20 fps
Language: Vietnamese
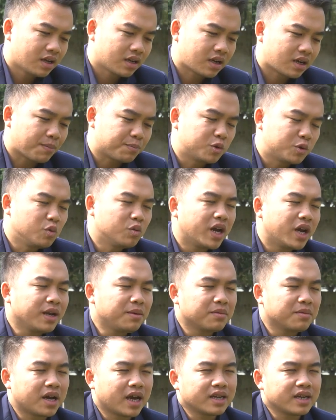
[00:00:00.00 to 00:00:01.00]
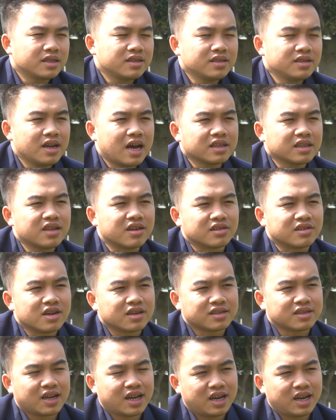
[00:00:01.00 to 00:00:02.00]
Cặp chung kết mà anh đang tưởng
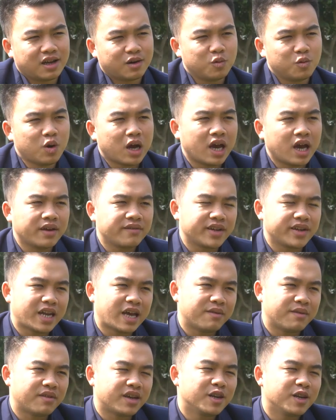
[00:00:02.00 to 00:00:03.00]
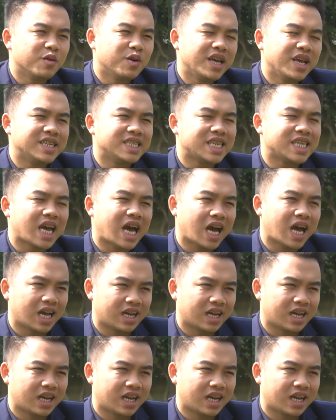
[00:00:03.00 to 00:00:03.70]
tượng ra là u hai hai Việt Nam và Indonesia.